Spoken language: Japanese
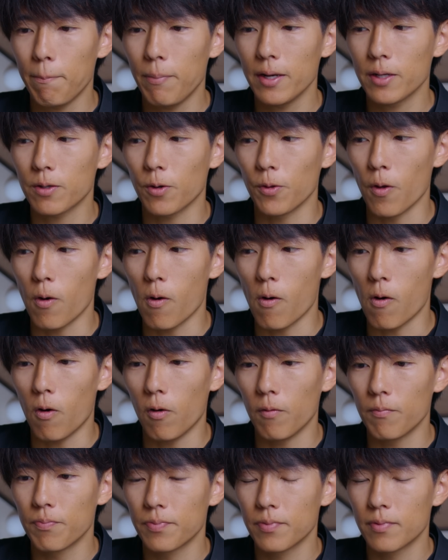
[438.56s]
ぱりこ
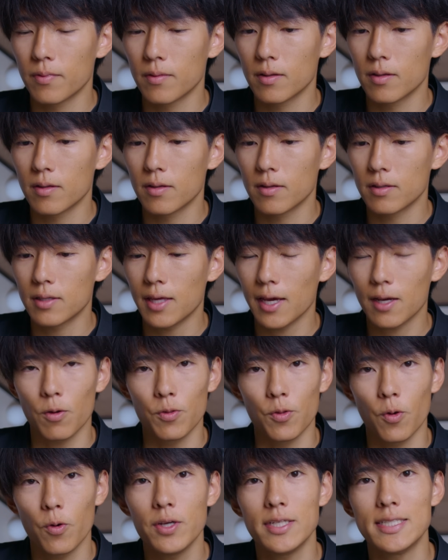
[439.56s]
の、結
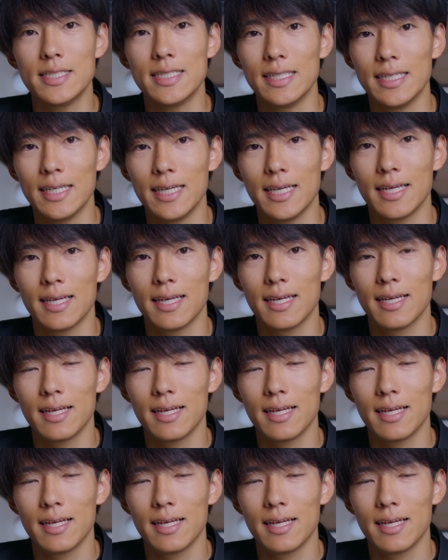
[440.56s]
構ノイジーに、